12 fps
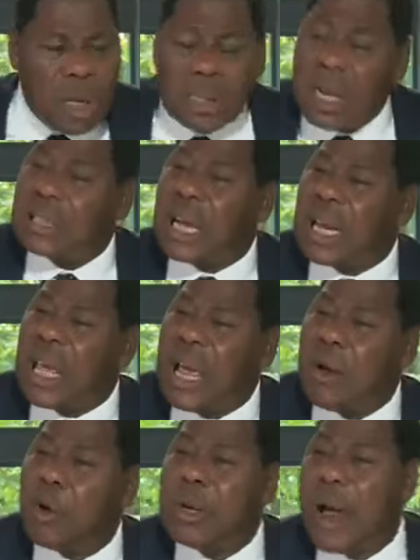moi je n'en sais
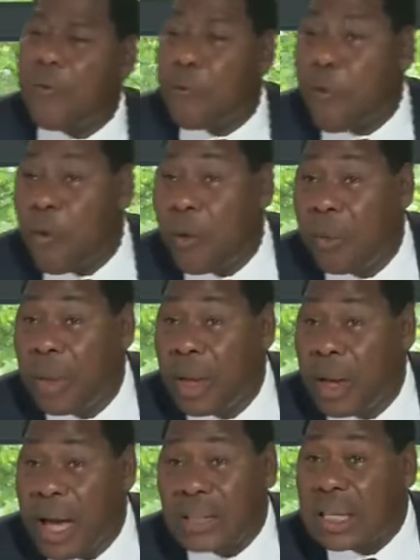rien, le Darfour,
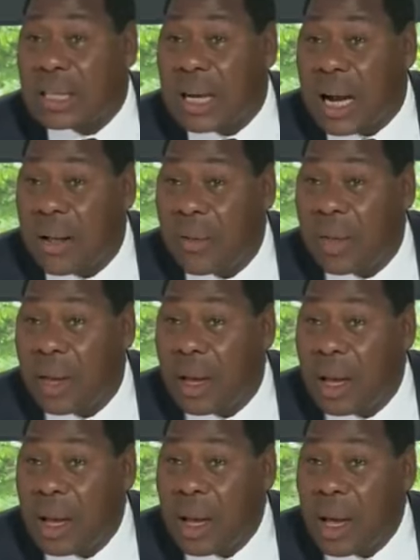etc.
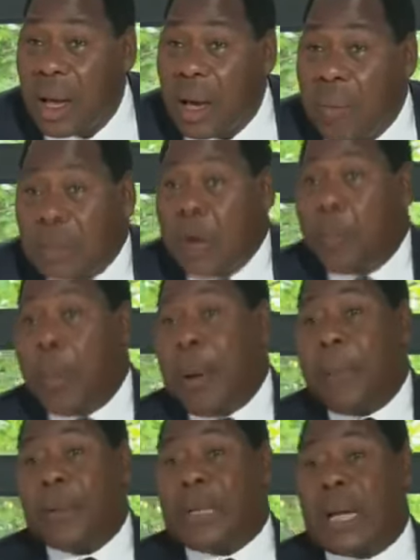Mais je ne peux
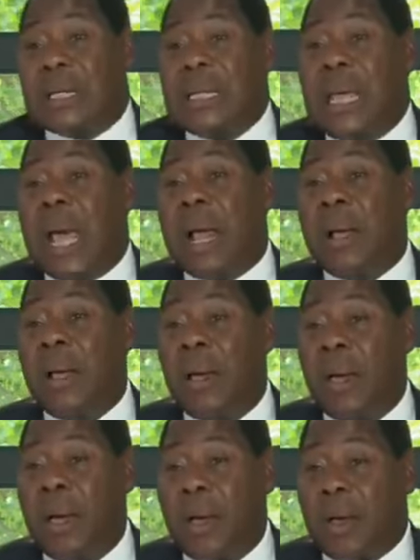pas peut-être nier
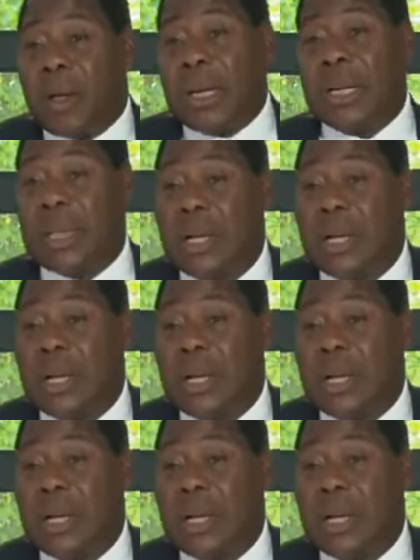que, des,